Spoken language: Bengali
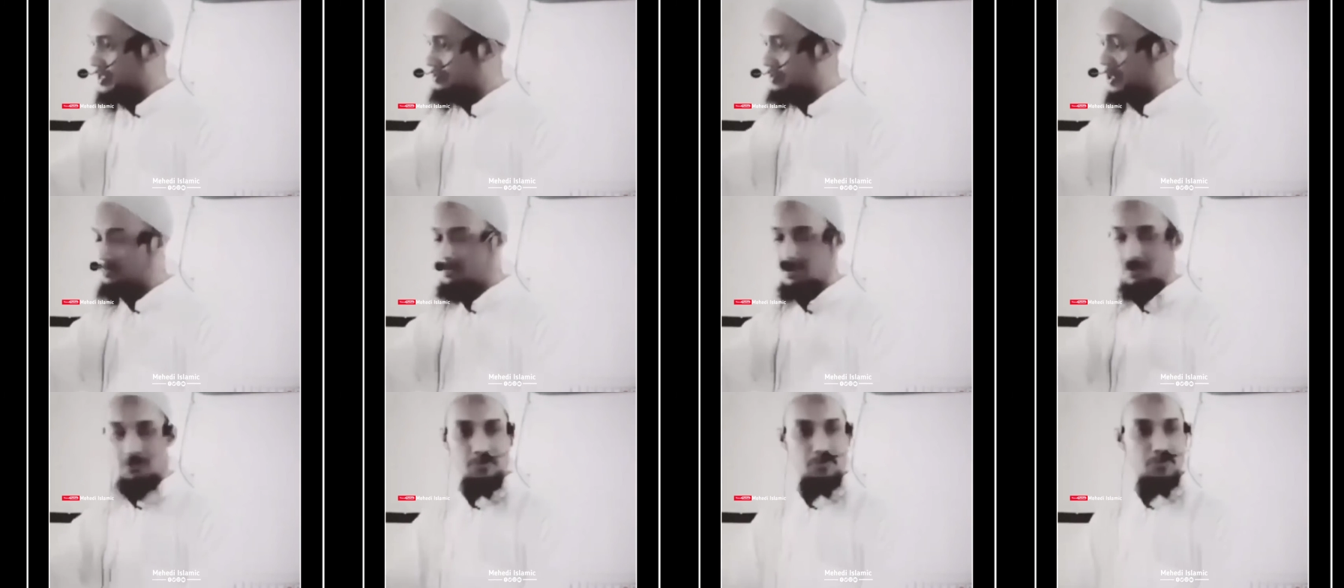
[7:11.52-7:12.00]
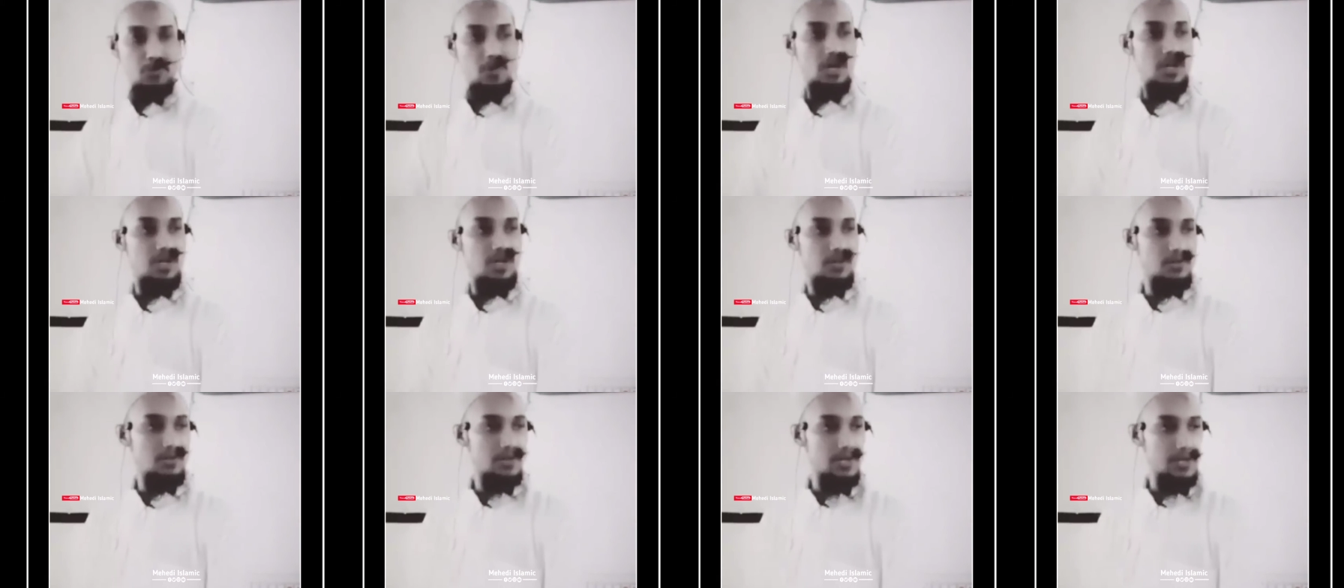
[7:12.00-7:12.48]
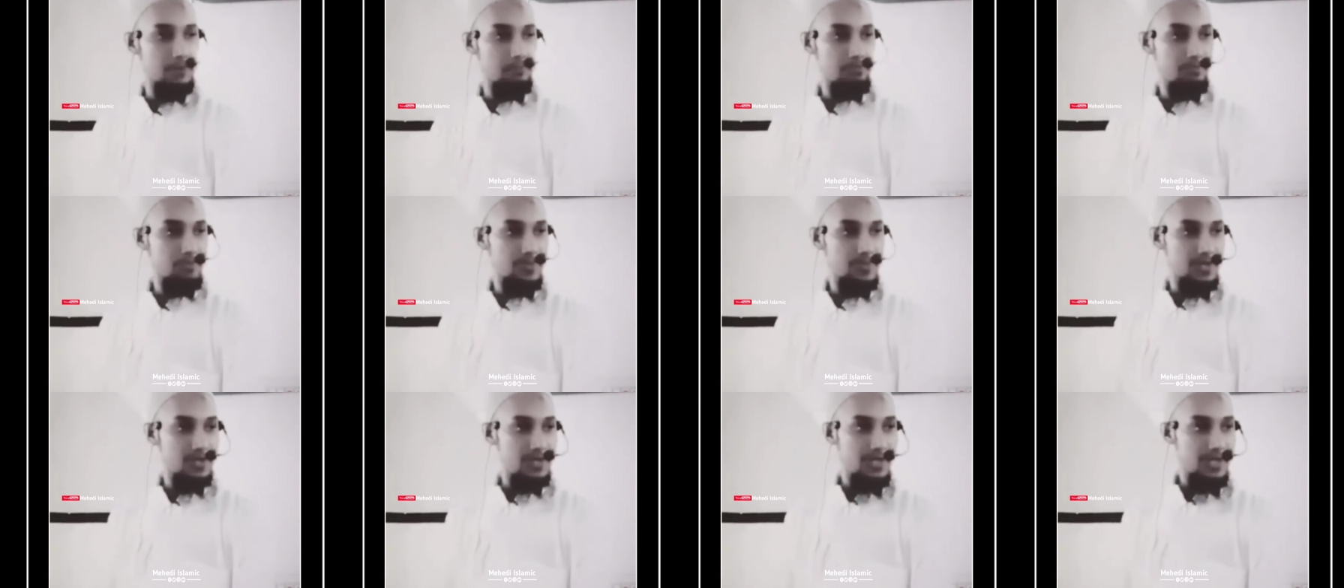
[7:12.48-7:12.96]
কত নির্মমভাবে প্রহার
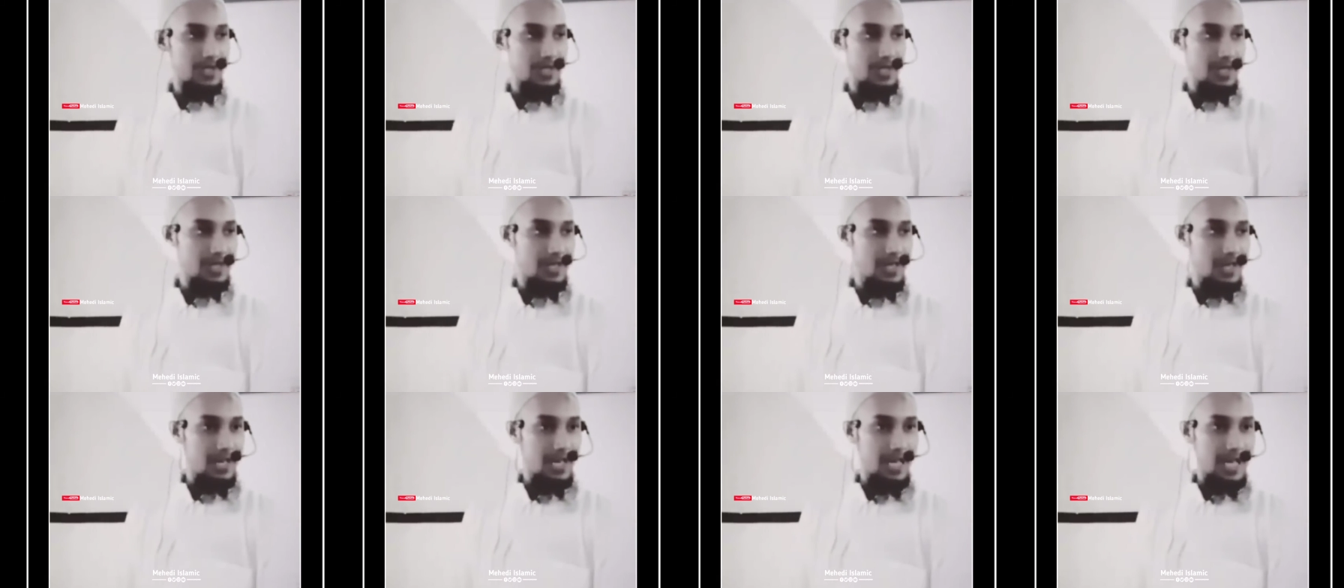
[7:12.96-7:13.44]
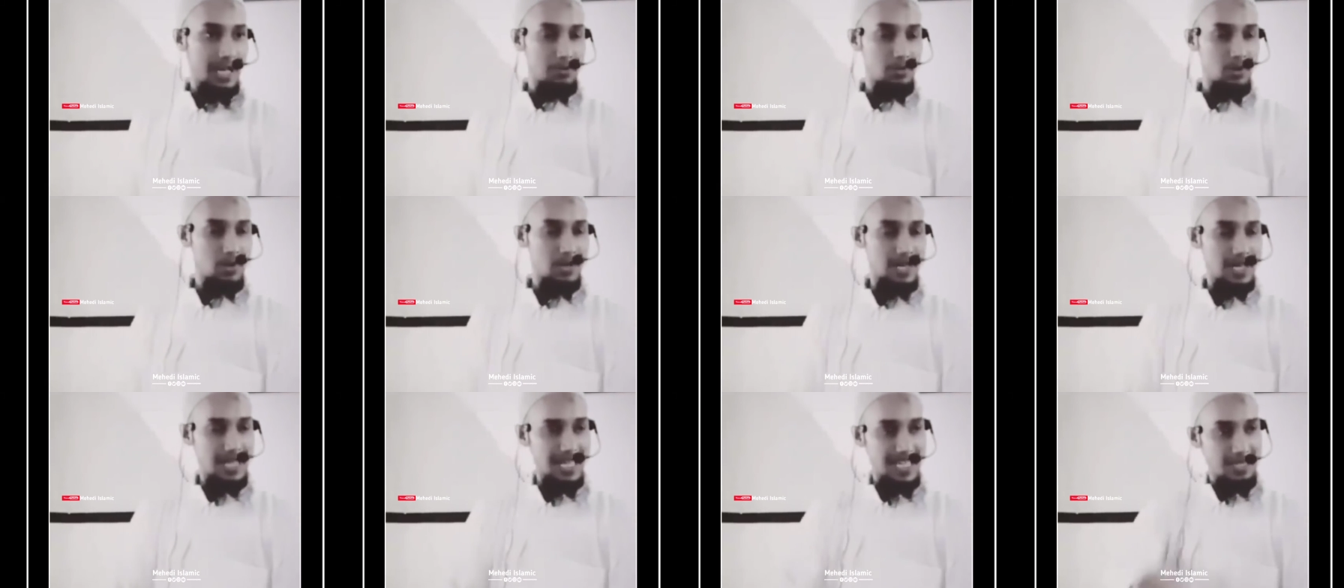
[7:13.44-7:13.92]
করে আবু